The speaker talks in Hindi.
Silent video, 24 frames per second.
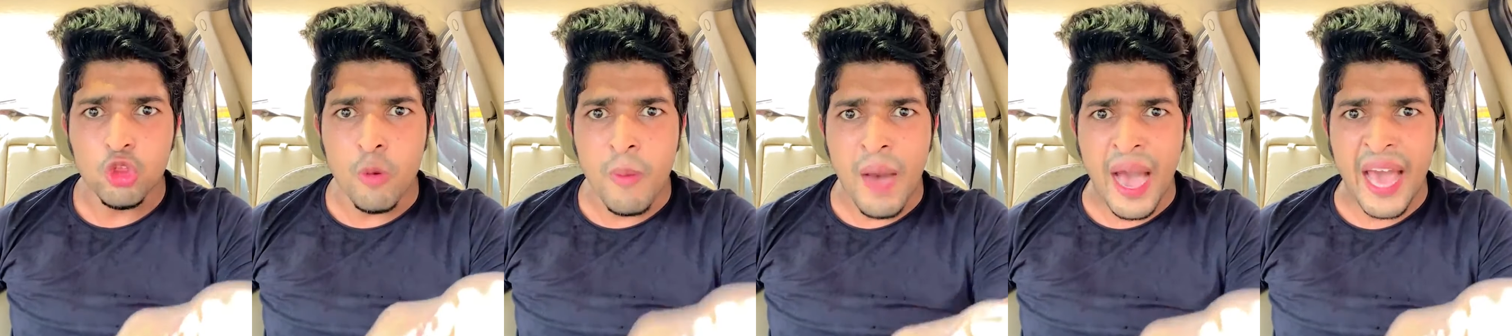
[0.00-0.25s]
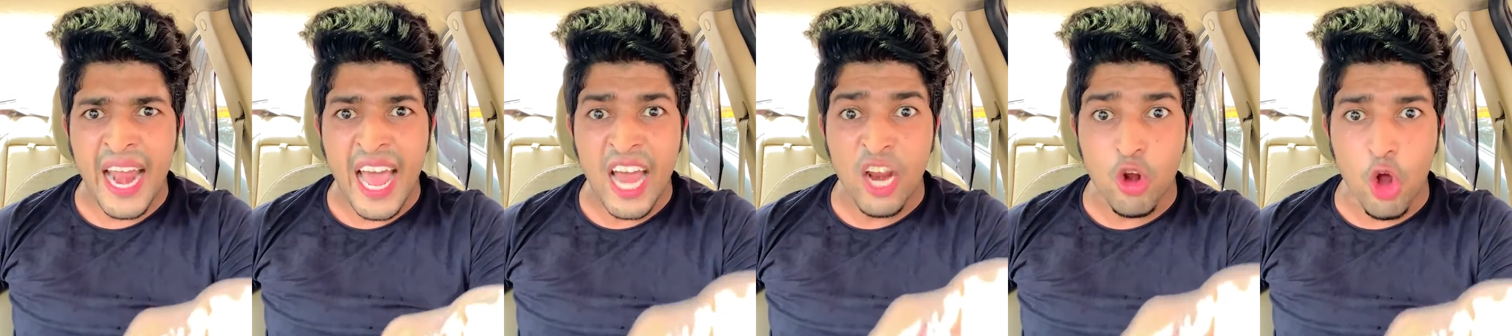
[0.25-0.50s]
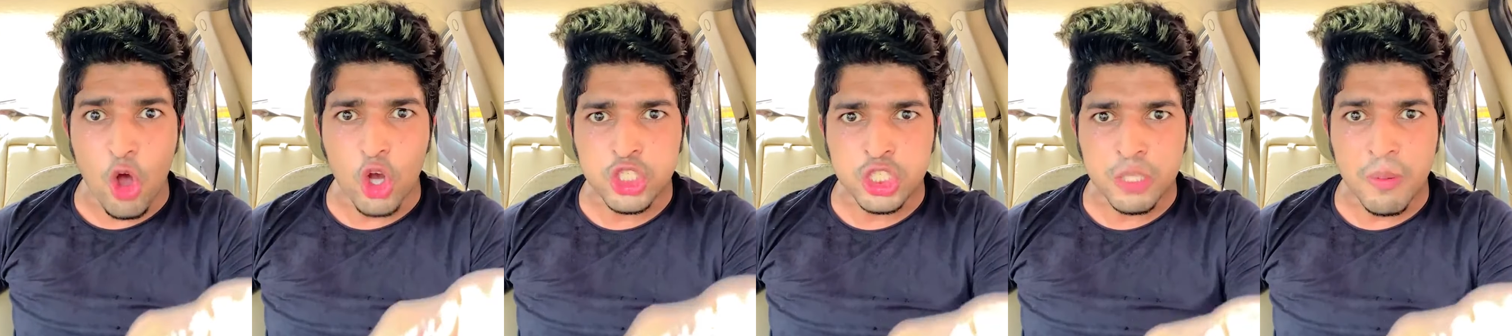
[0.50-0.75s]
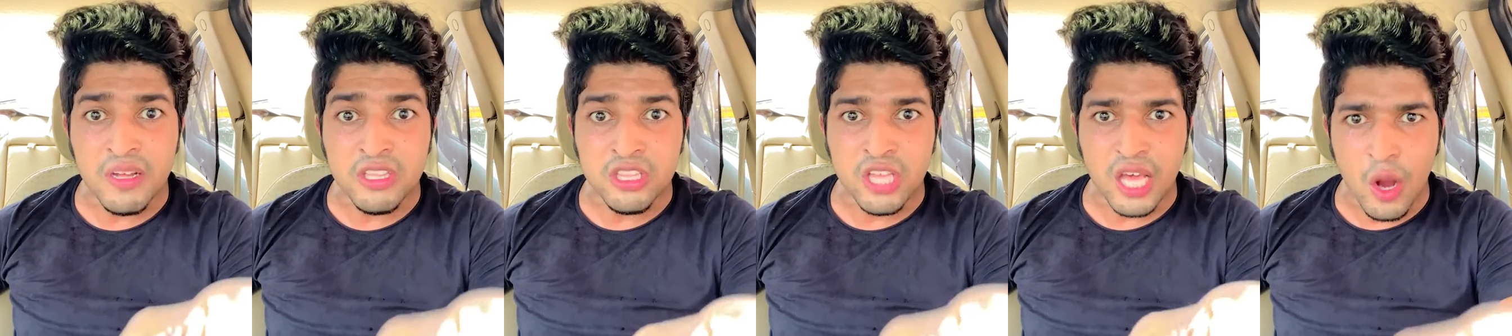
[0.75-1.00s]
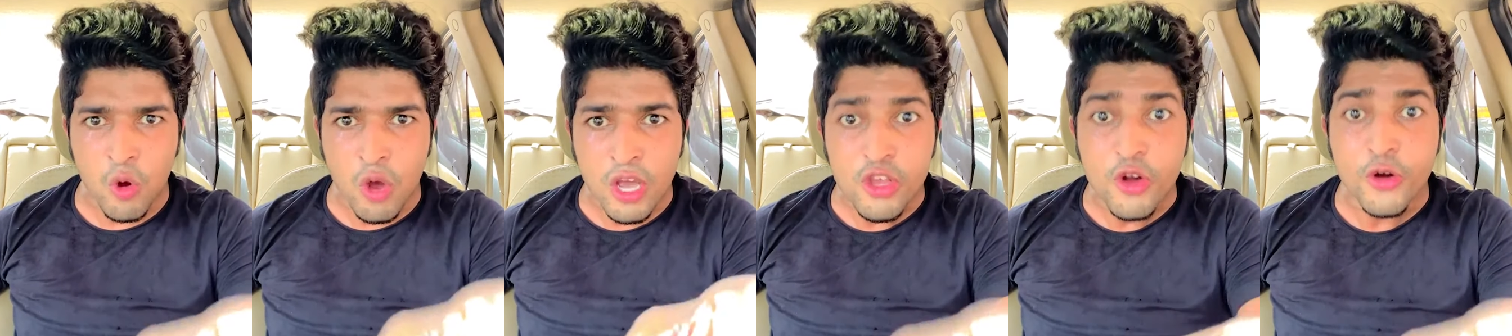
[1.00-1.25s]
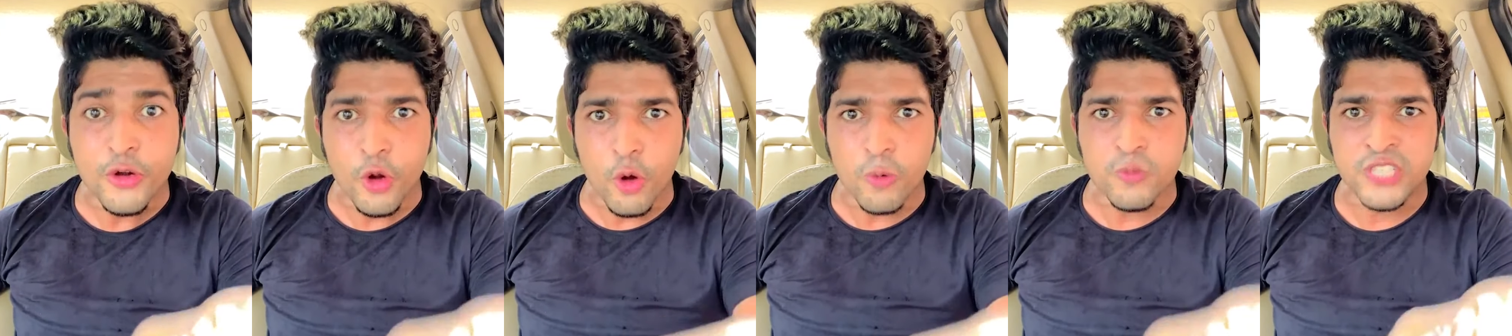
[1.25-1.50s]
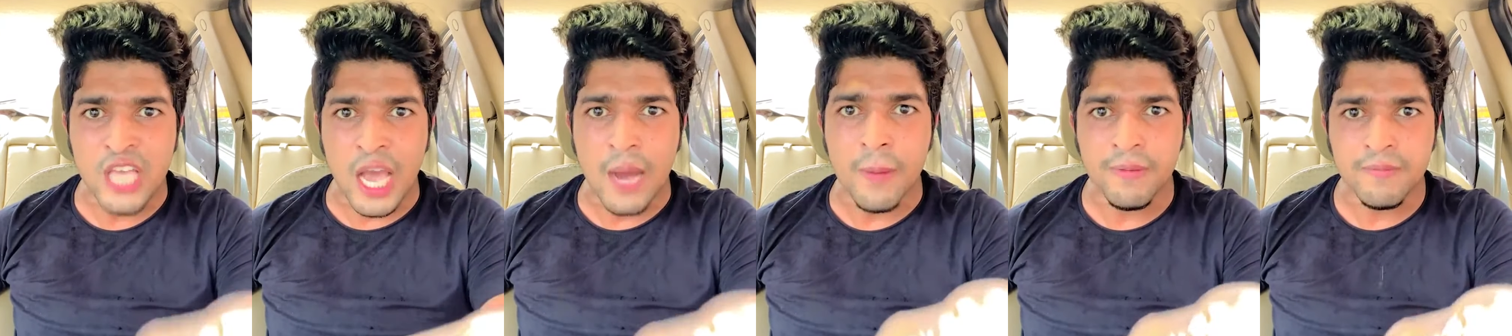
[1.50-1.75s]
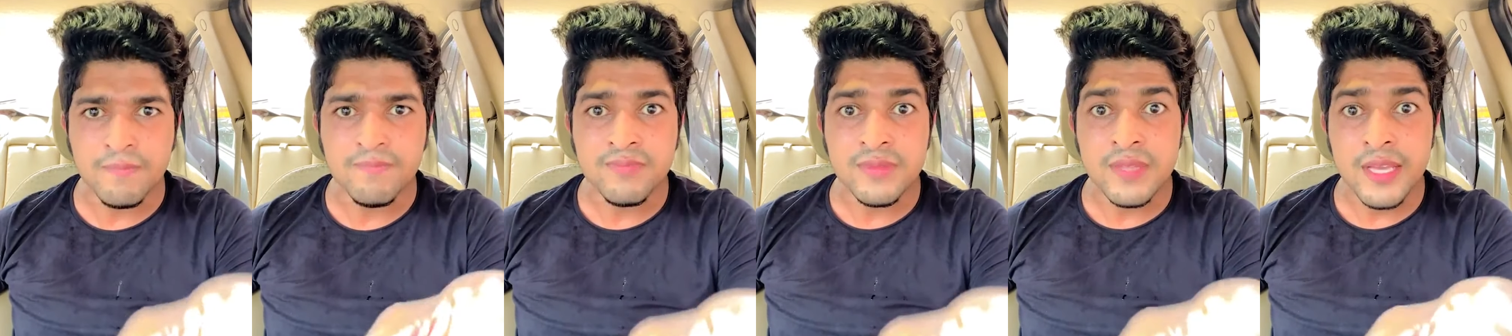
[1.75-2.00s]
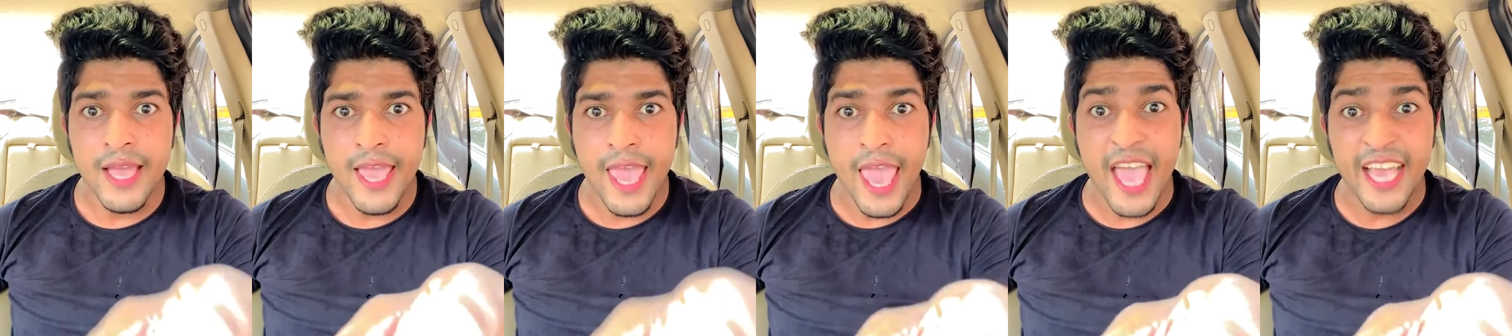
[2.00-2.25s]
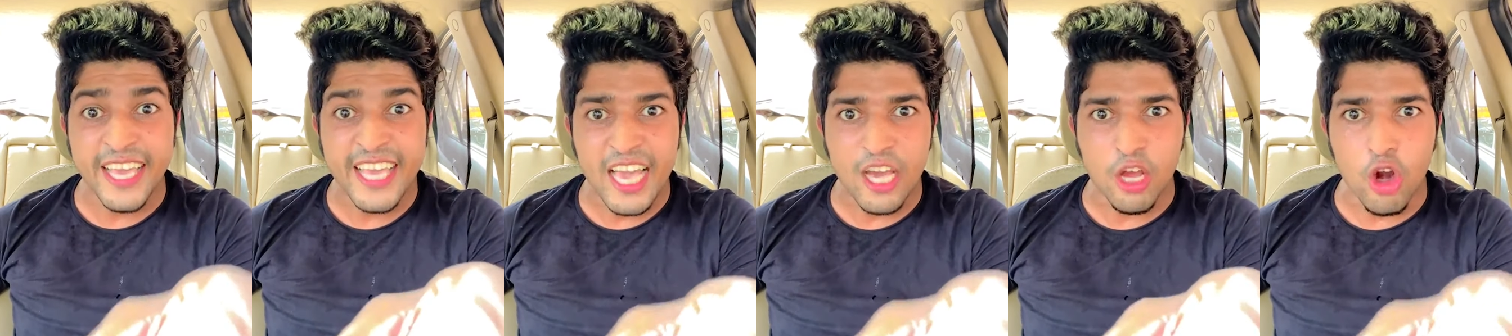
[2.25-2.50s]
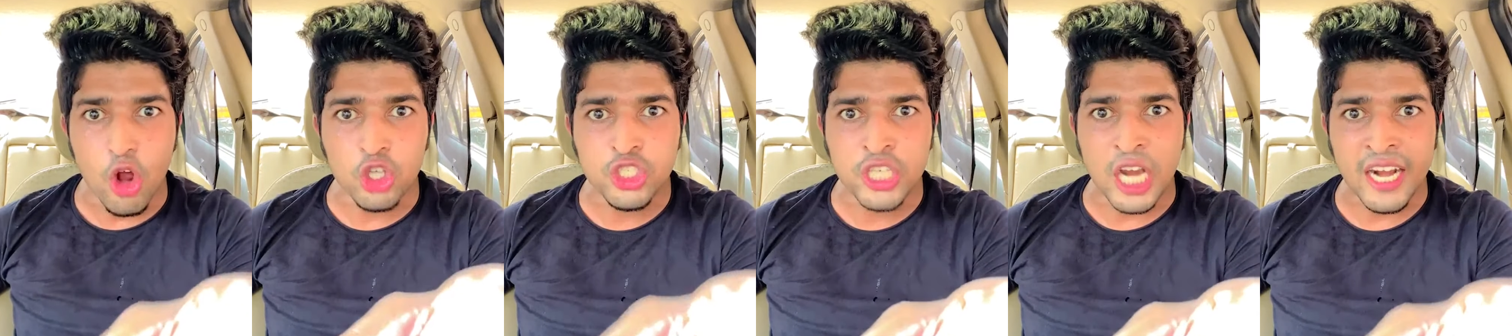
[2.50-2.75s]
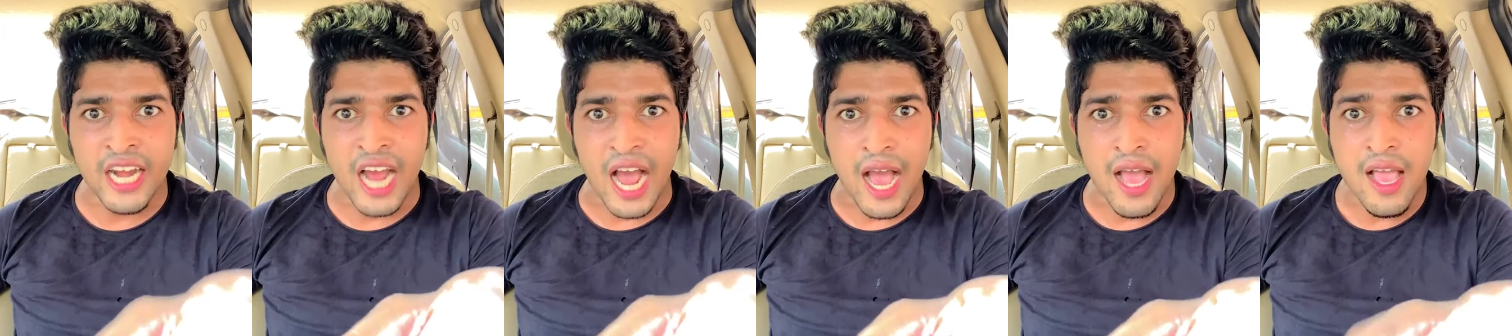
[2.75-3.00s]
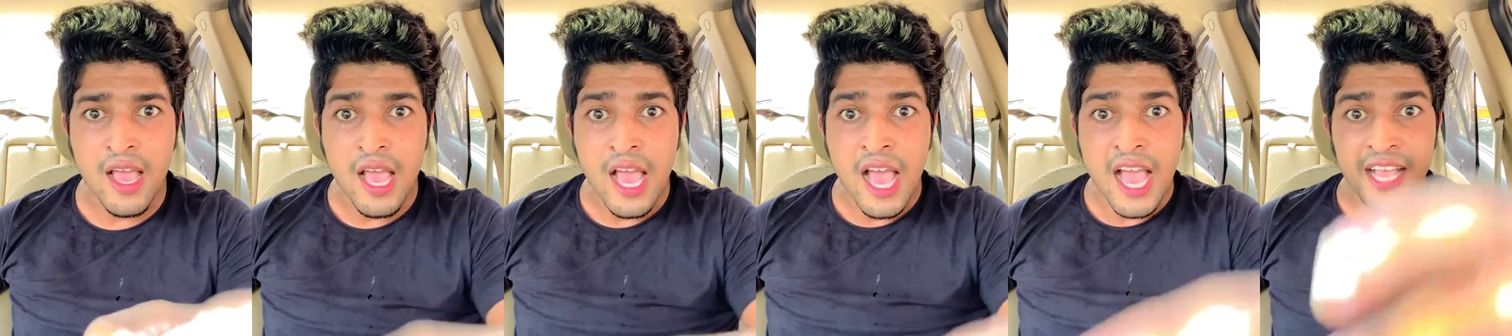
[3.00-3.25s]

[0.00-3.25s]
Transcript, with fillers: तुम्हारा रोस्ट बंद कराऊंगा यूट्यूब से अब एक एक रोस्टर का